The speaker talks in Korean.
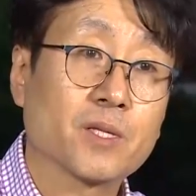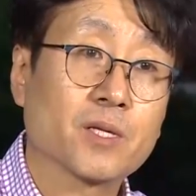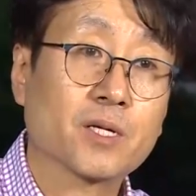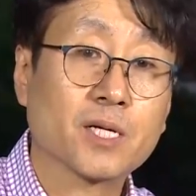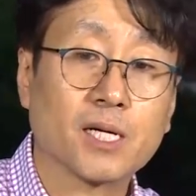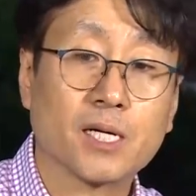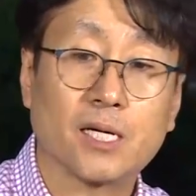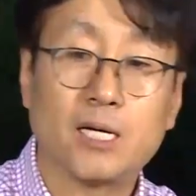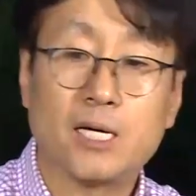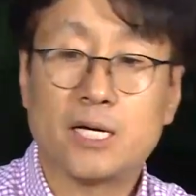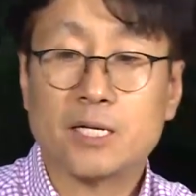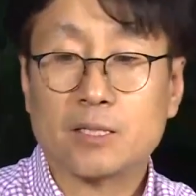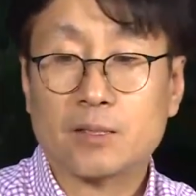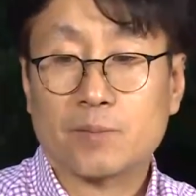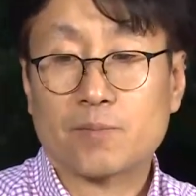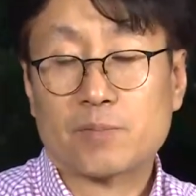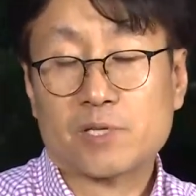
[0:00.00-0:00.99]
그러니까
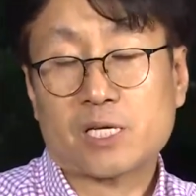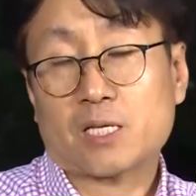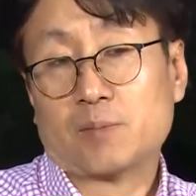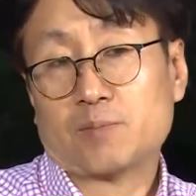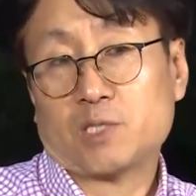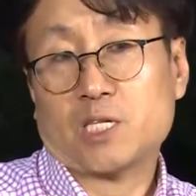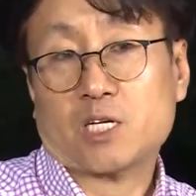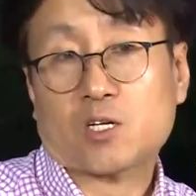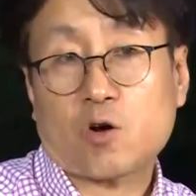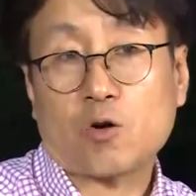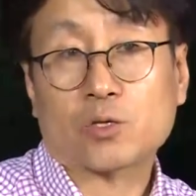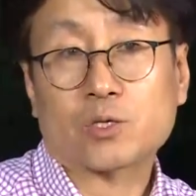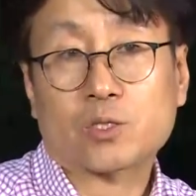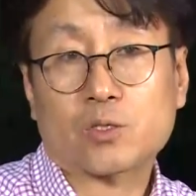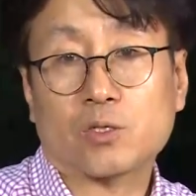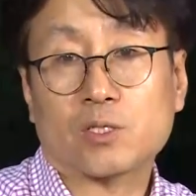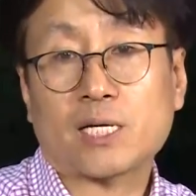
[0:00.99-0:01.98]
사람들이
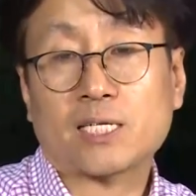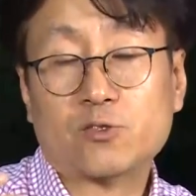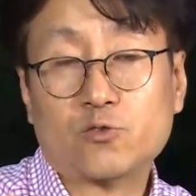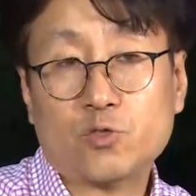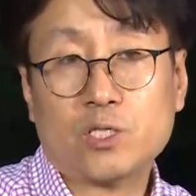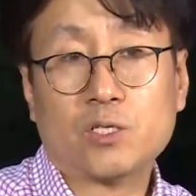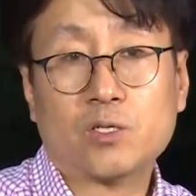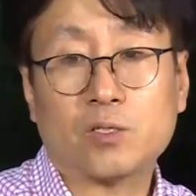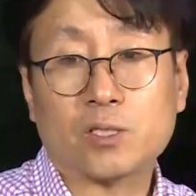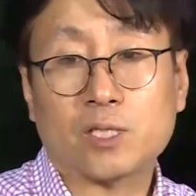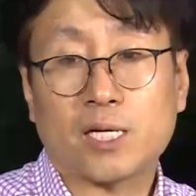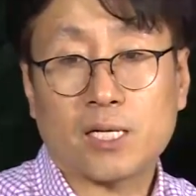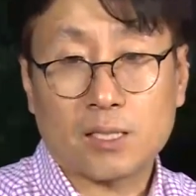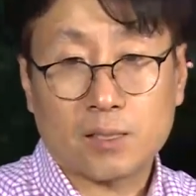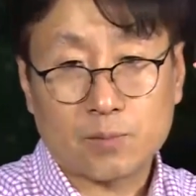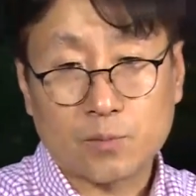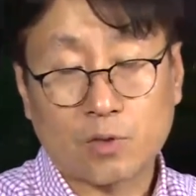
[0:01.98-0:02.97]
걷거나
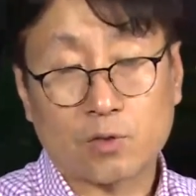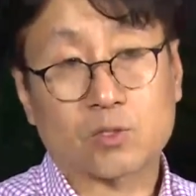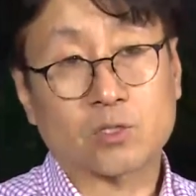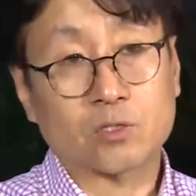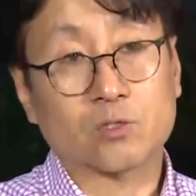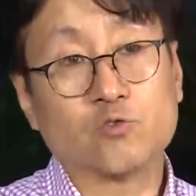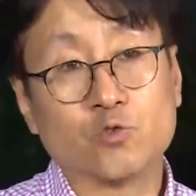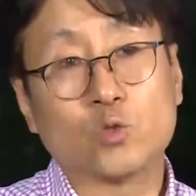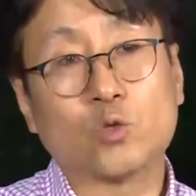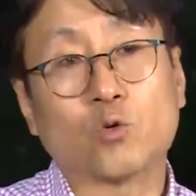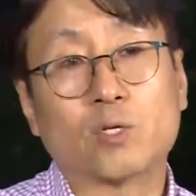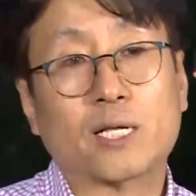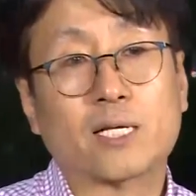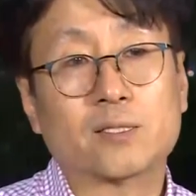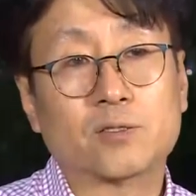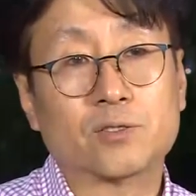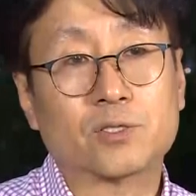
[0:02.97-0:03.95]
뛰거나 뭐 어떤
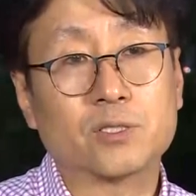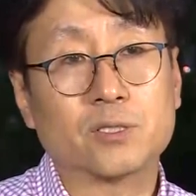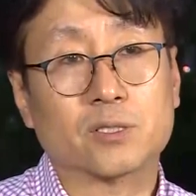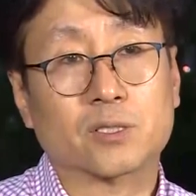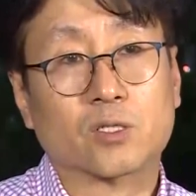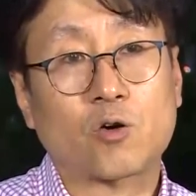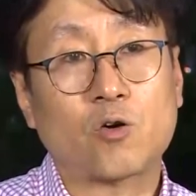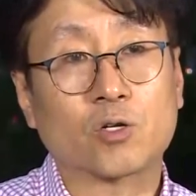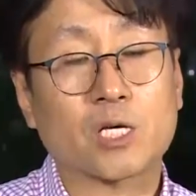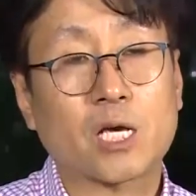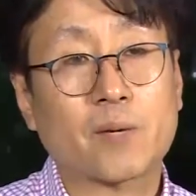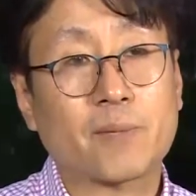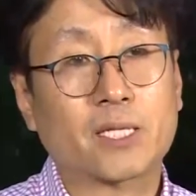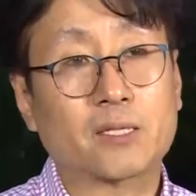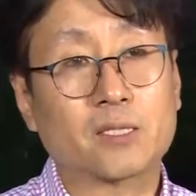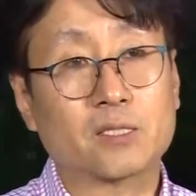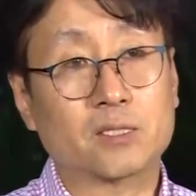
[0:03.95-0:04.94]
운동을 하는 것은 거기에
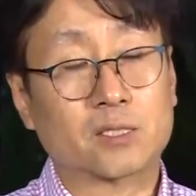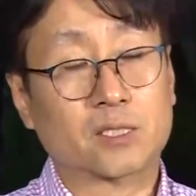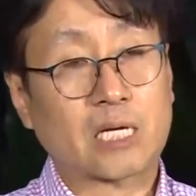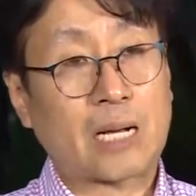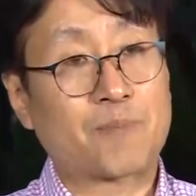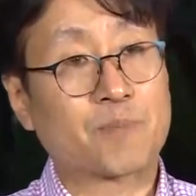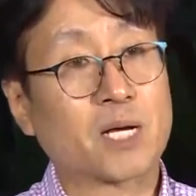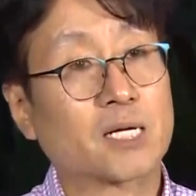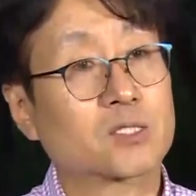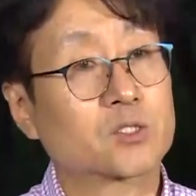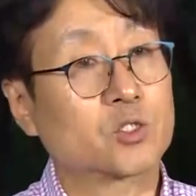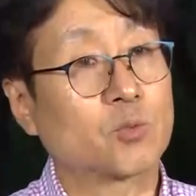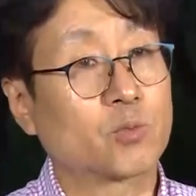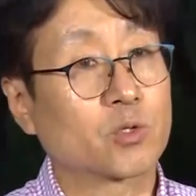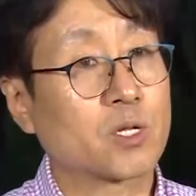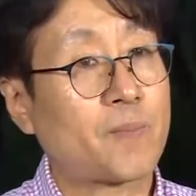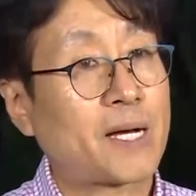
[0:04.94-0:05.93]
맞는 감각
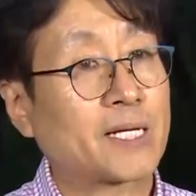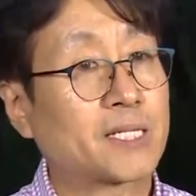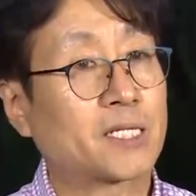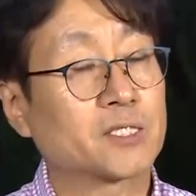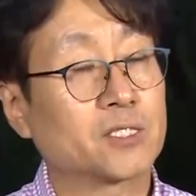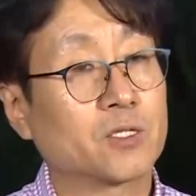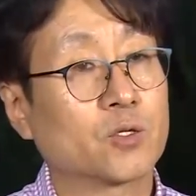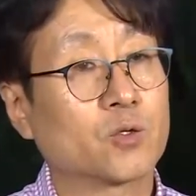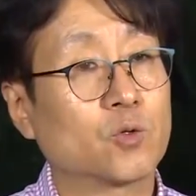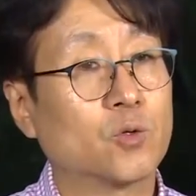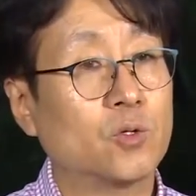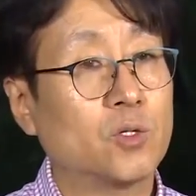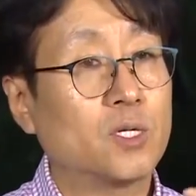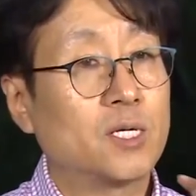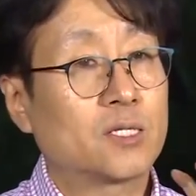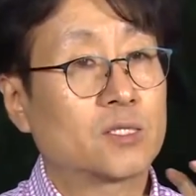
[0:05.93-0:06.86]
정보를 받아들이고